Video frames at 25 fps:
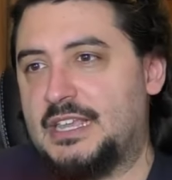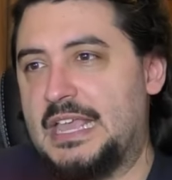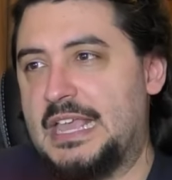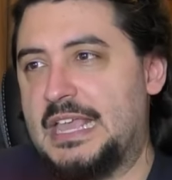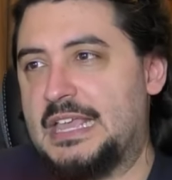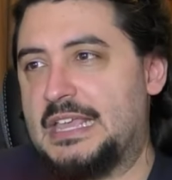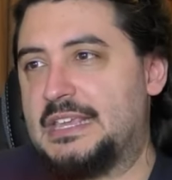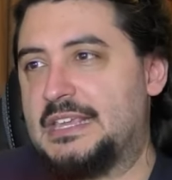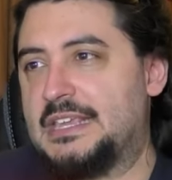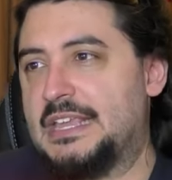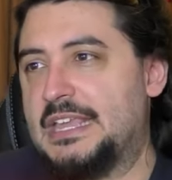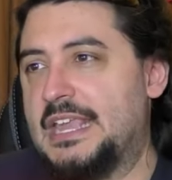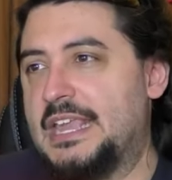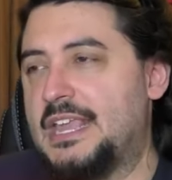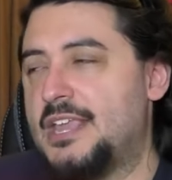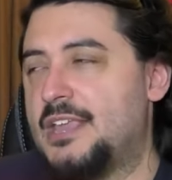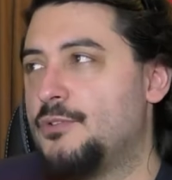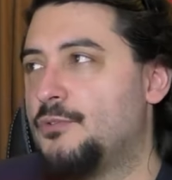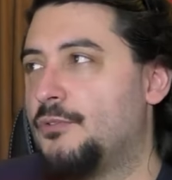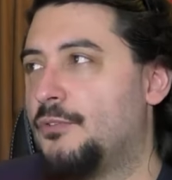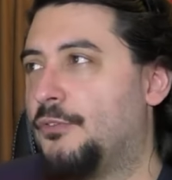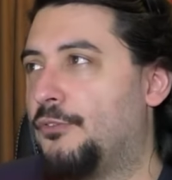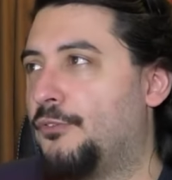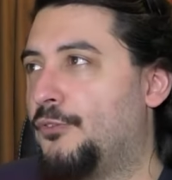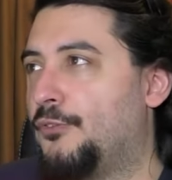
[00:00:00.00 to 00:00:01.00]
et qui
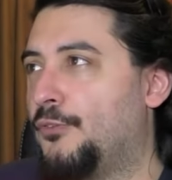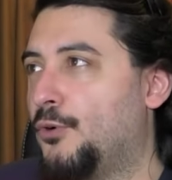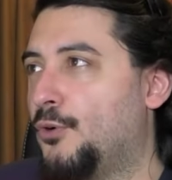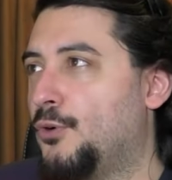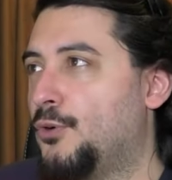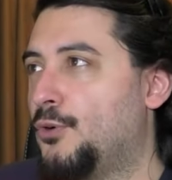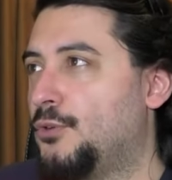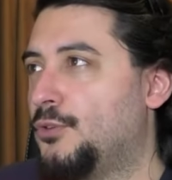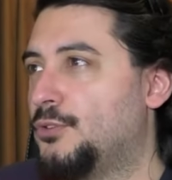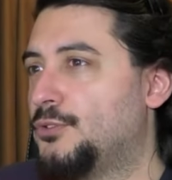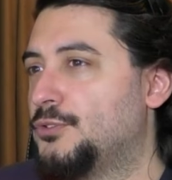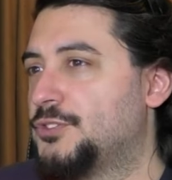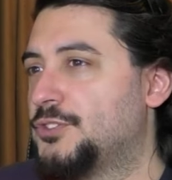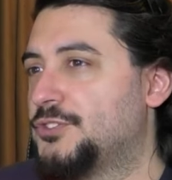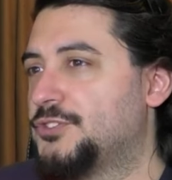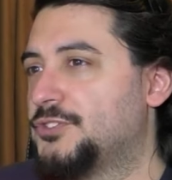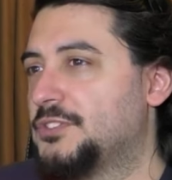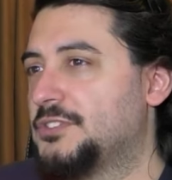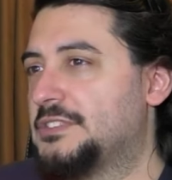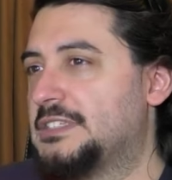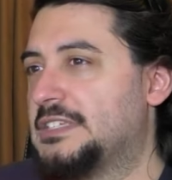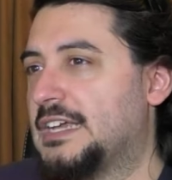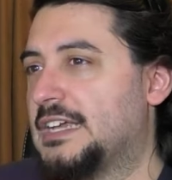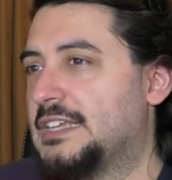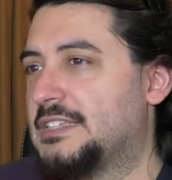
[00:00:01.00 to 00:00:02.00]
veut se
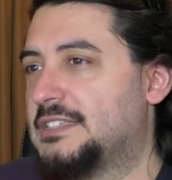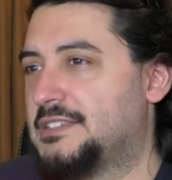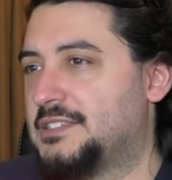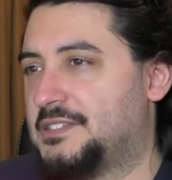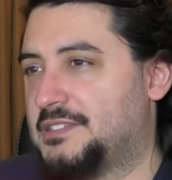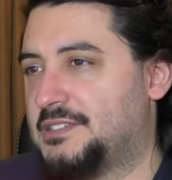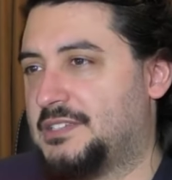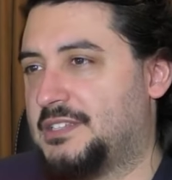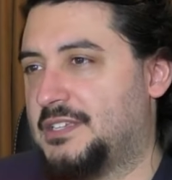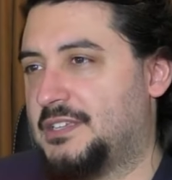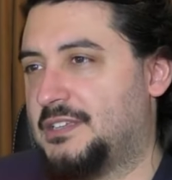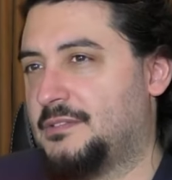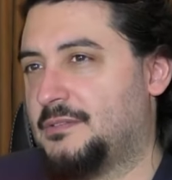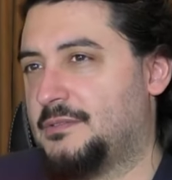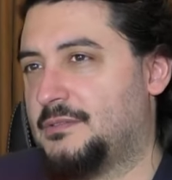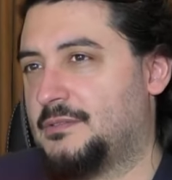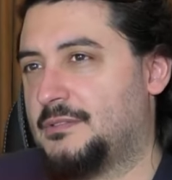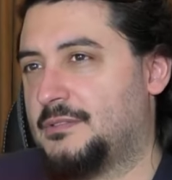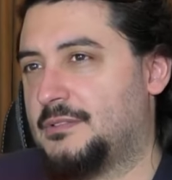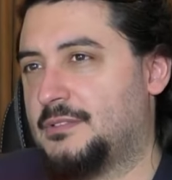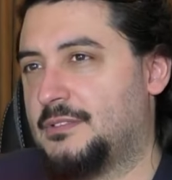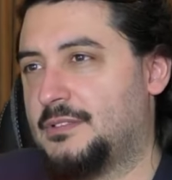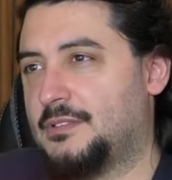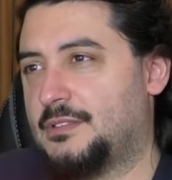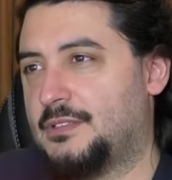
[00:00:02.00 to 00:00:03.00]
sentir exister.
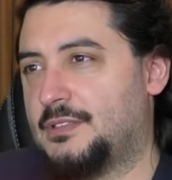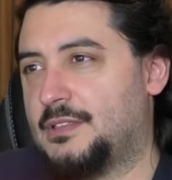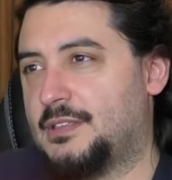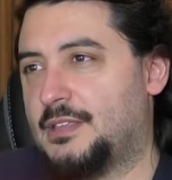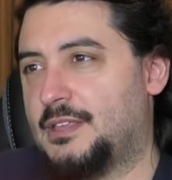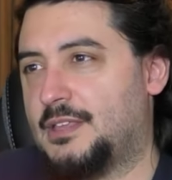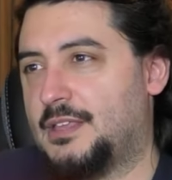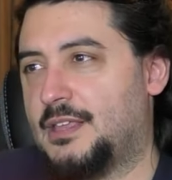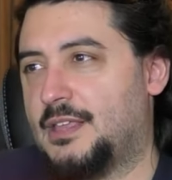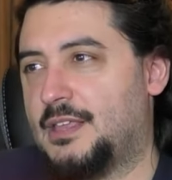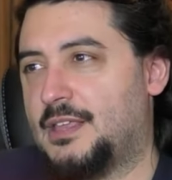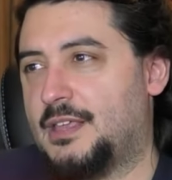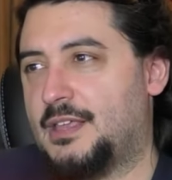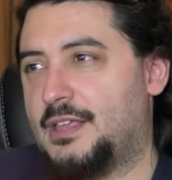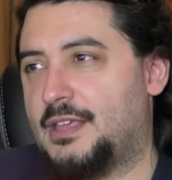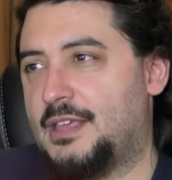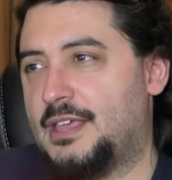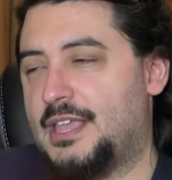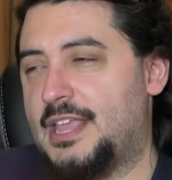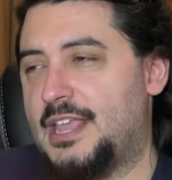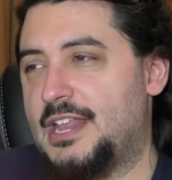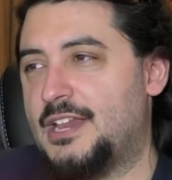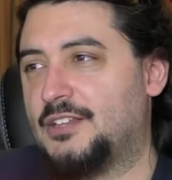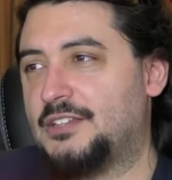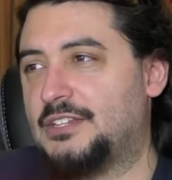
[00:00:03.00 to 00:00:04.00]
Et il en